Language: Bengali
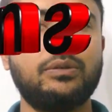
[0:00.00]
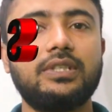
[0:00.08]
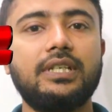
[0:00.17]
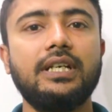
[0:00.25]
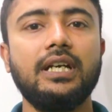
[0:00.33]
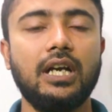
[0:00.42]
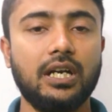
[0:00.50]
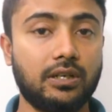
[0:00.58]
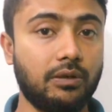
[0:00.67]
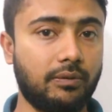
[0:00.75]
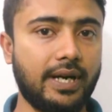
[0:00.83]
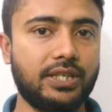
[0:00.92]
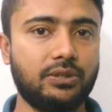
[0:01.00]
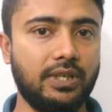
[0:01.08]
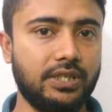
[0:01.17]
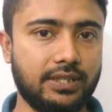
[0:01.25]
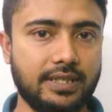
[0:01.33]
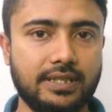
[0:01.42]
হচ্ছে
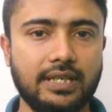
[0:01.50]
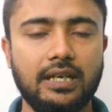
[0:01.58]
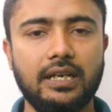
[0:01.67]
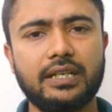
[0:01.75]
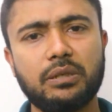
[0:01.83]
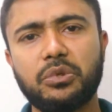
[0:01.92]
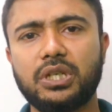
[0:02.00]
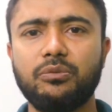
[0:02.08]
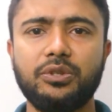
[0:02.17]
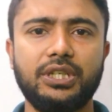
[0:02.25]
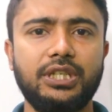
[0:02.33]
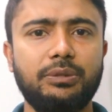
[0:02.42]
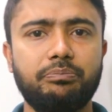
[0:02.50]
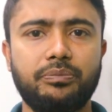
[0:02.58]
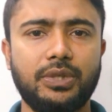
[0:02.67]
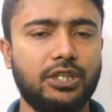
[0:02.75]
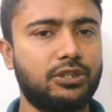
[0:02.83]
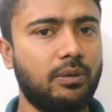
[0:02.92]
কংগ্রাচুলেশনস এটা মোটামুটি
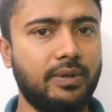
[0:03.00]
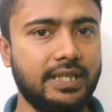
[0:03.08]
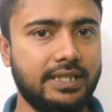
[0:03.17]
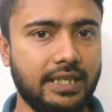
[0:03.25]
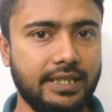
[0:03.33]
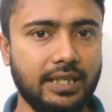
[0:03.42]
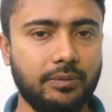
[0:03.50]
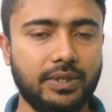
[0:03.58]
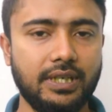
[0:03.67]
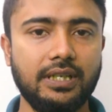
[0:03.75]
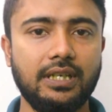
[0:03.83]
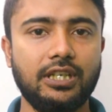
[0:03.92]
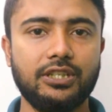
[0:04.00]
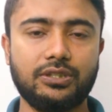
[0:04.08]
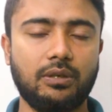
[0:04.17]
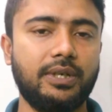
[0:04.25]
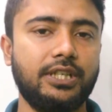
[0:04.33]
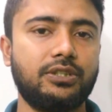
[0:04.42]
সবাই জানি আমরা
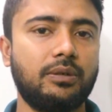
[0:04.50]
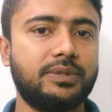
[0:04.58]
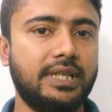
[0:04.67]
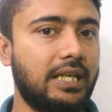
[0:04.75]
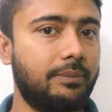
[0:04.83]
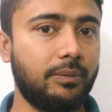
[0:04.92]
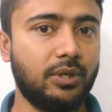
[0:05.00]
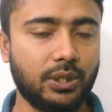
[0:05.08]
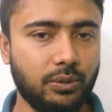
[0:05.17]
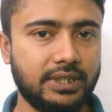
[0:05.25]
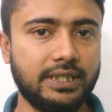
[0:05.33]
সবাই সব জায়গায় ব্যবহার হতে